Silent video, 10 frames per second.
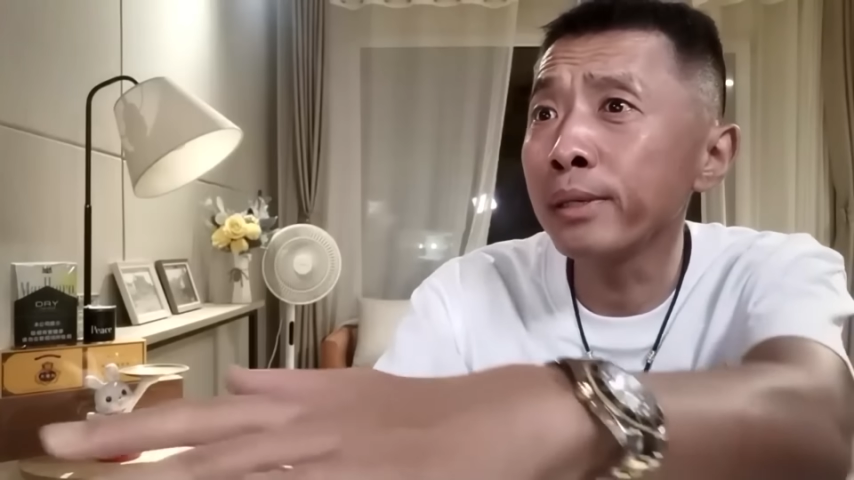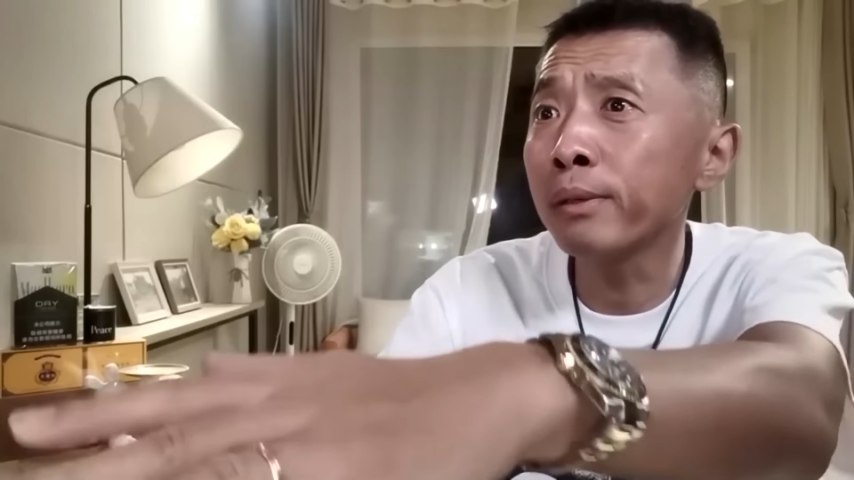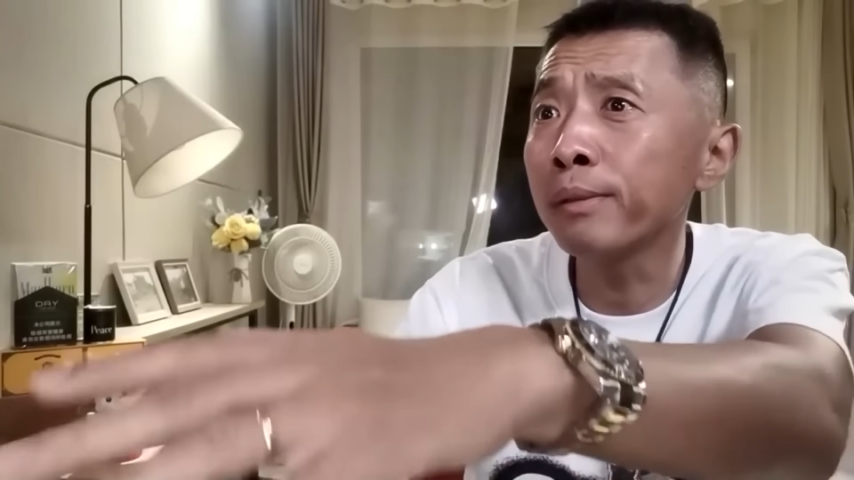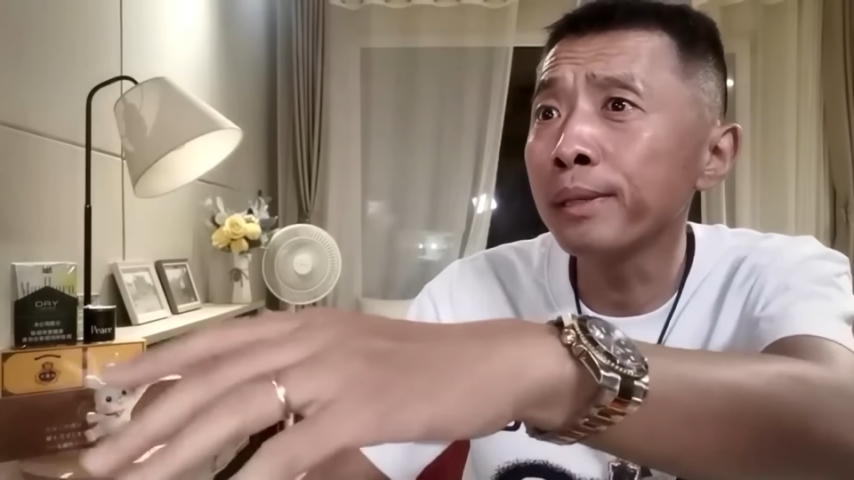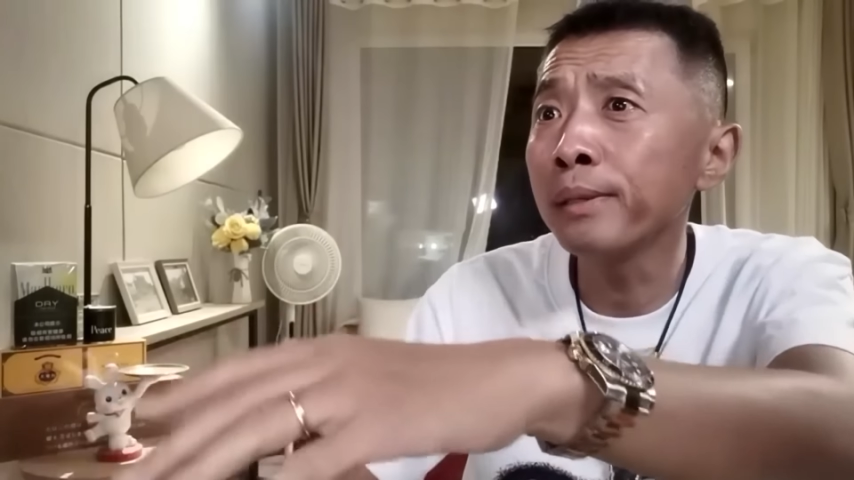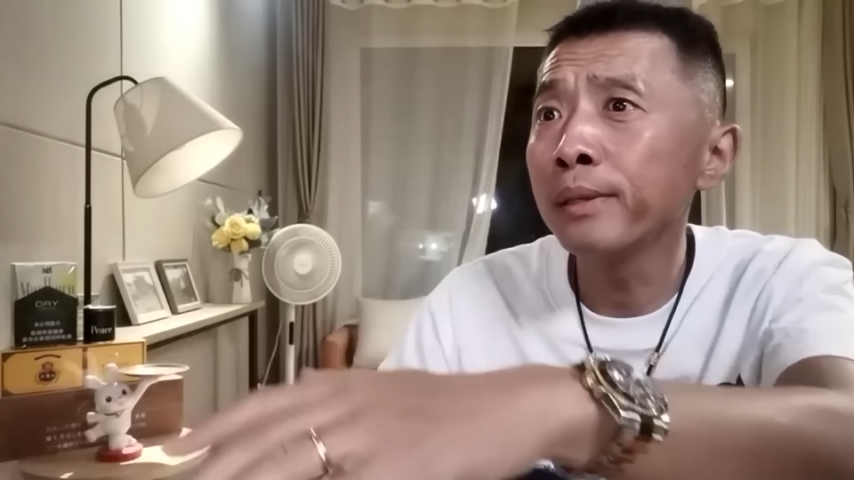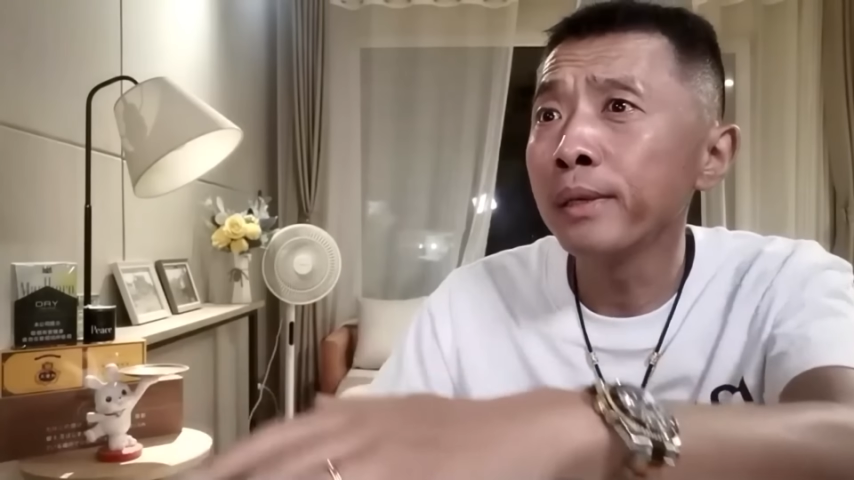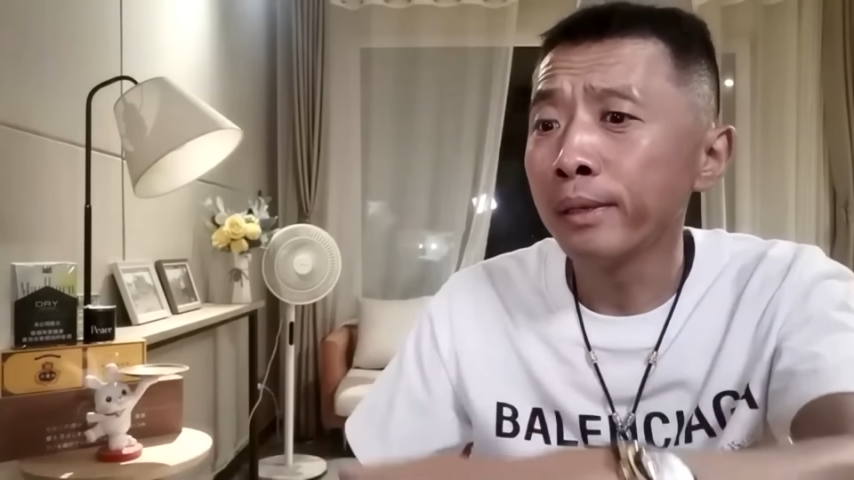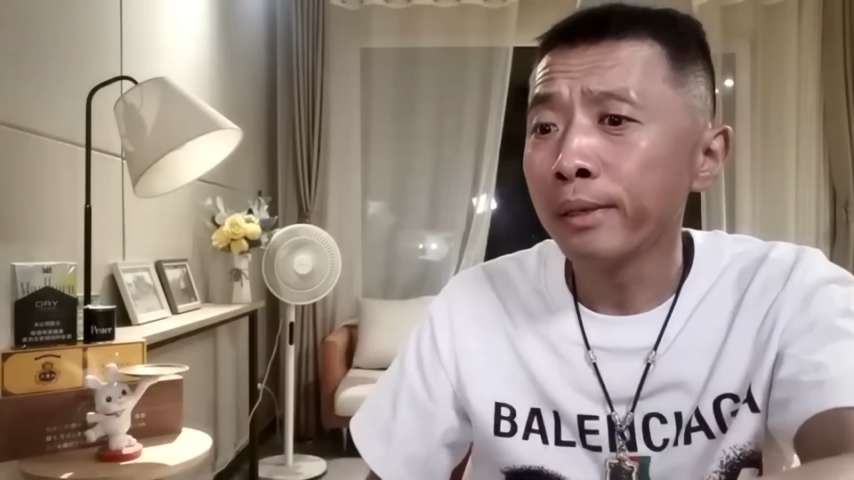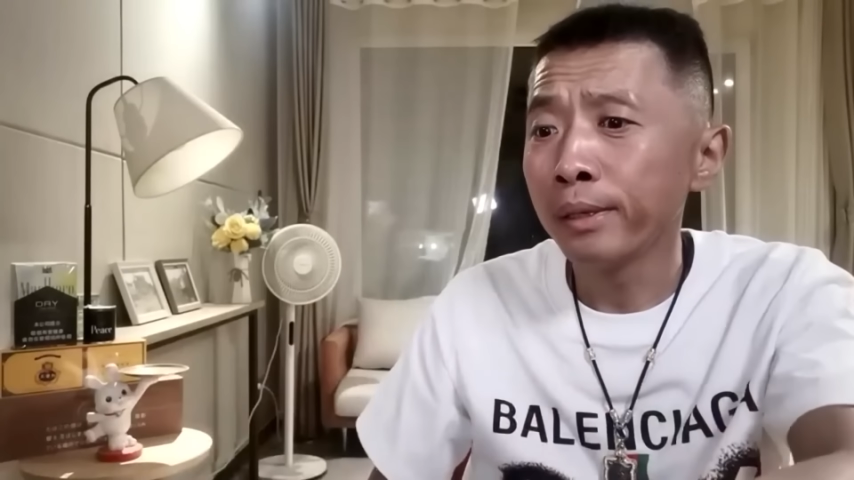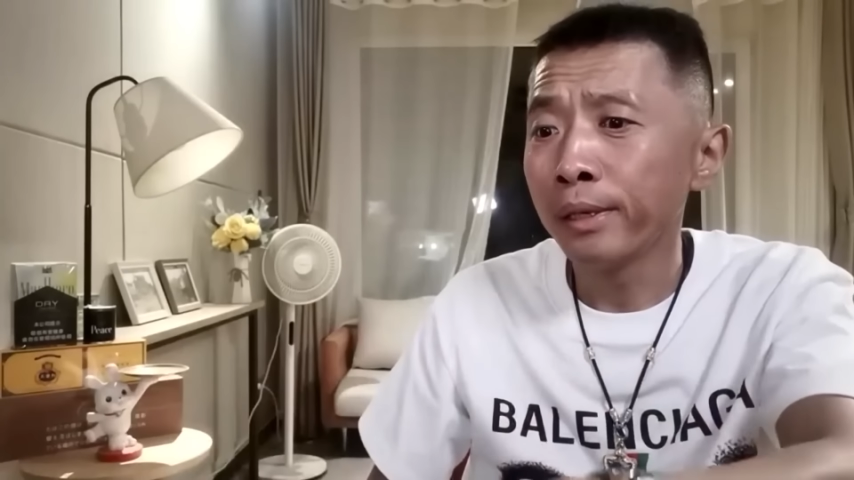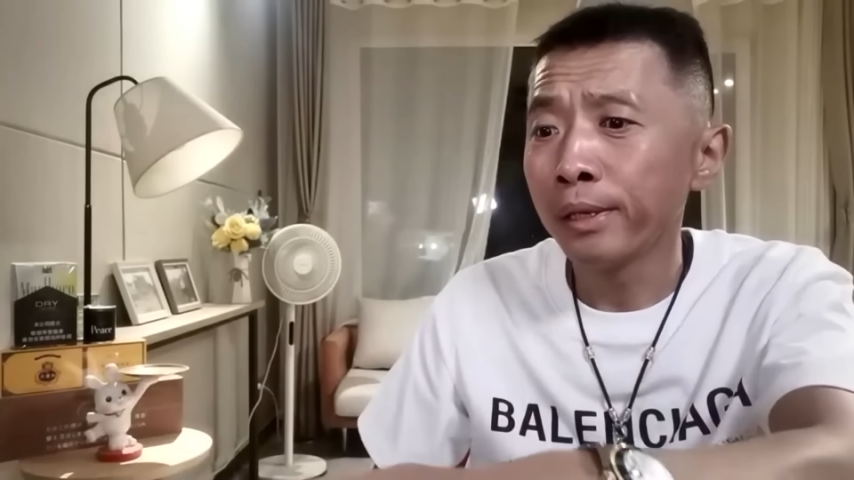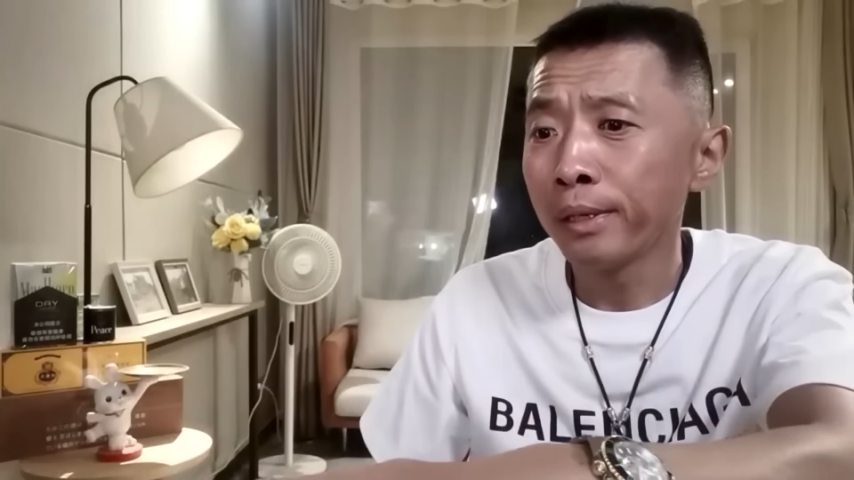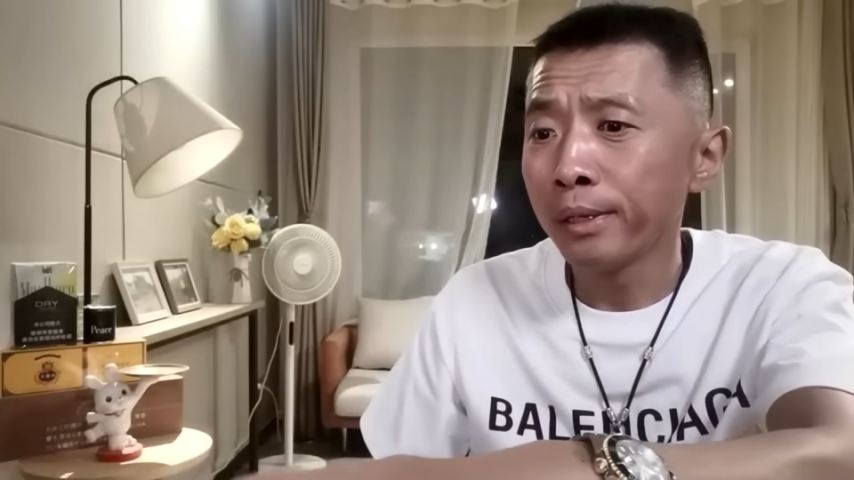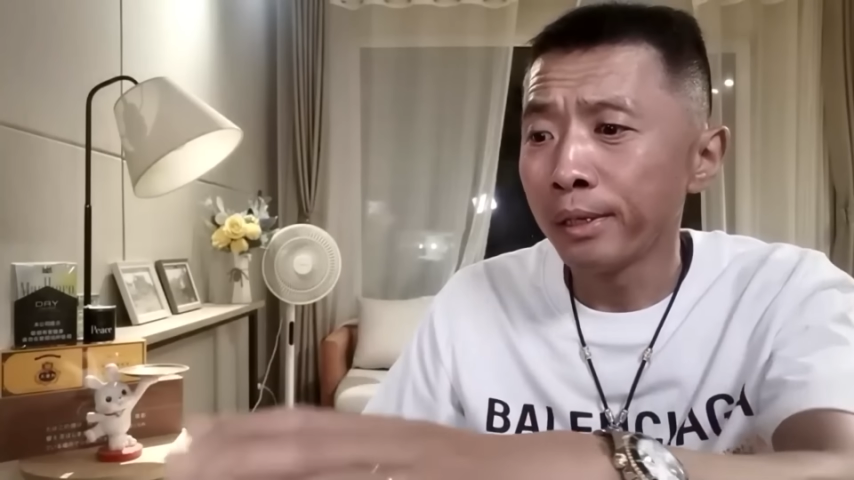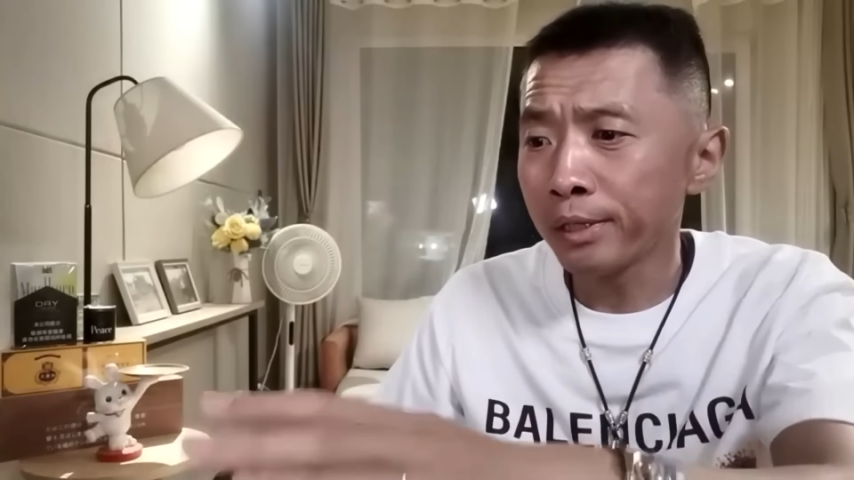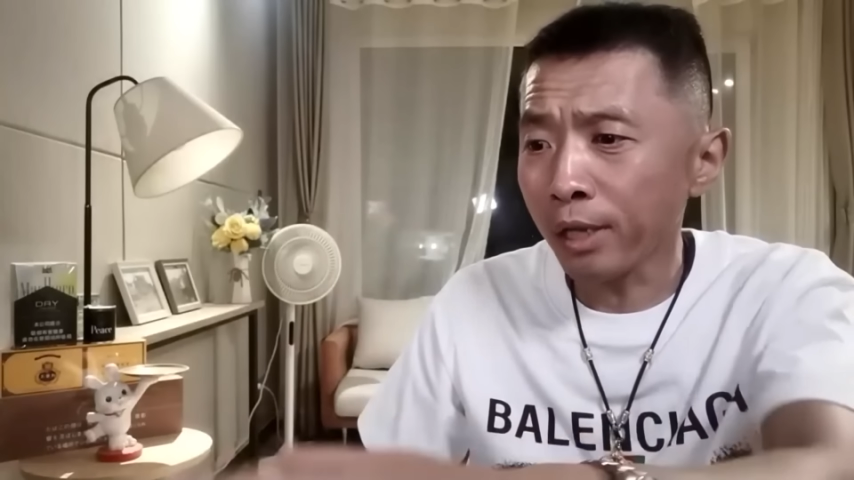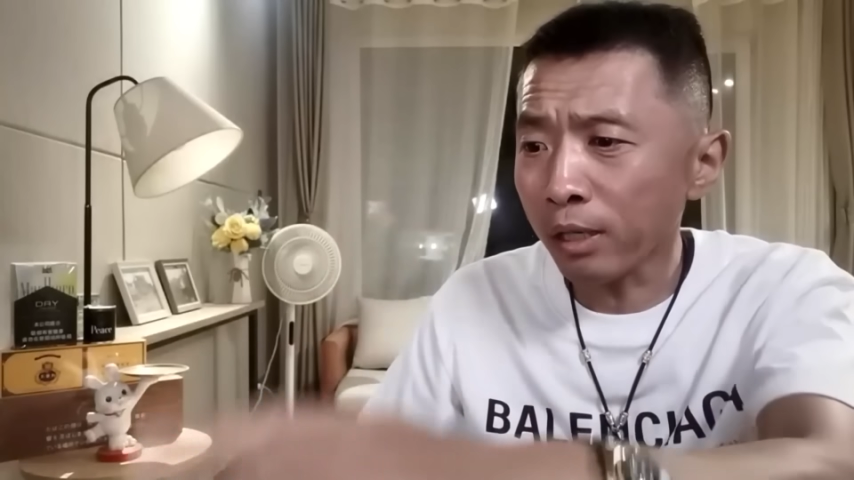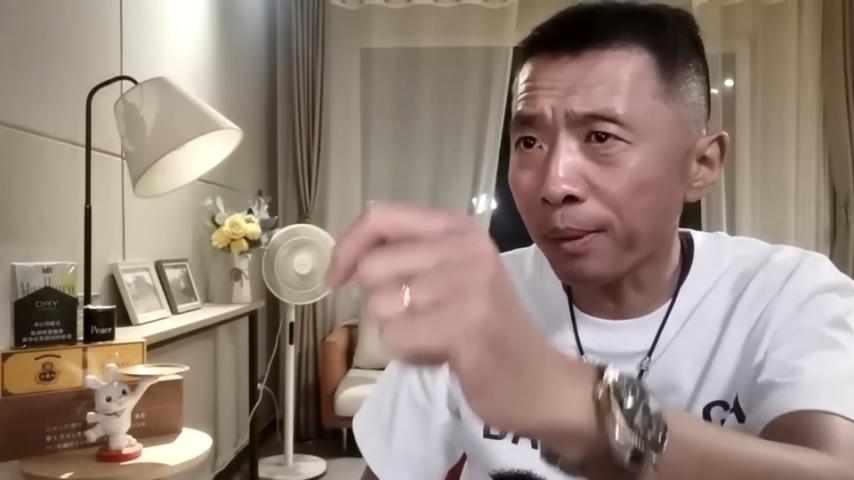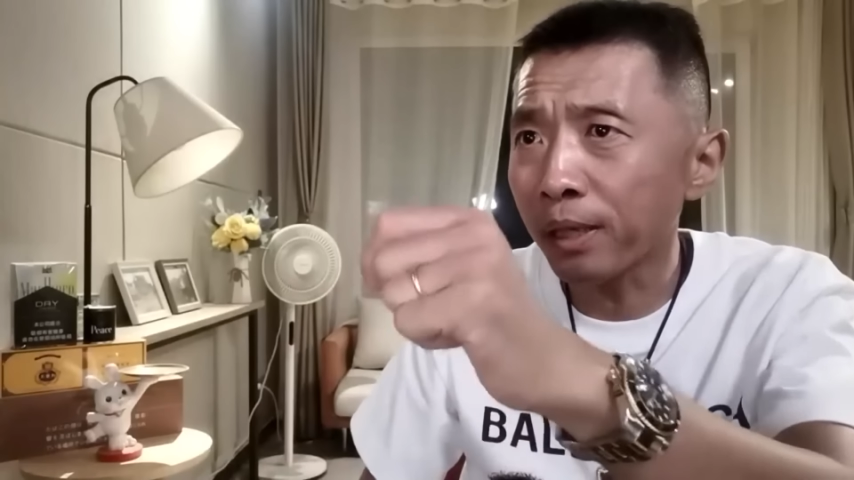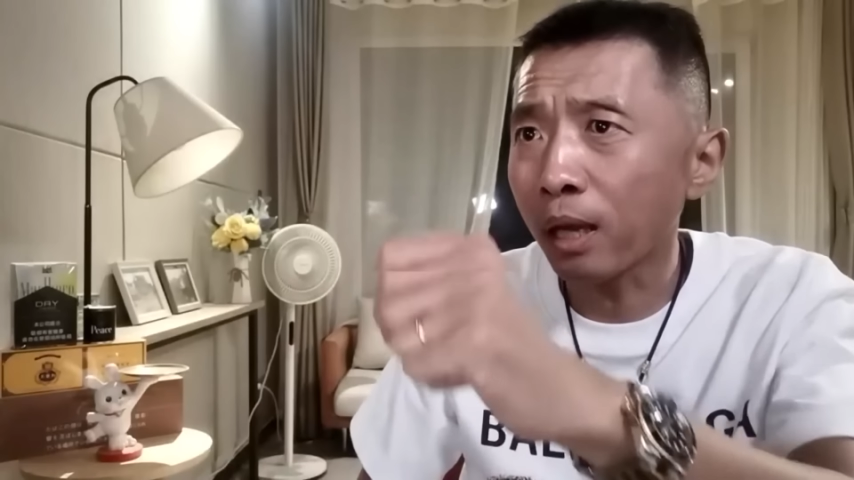酒了吗？驾驶本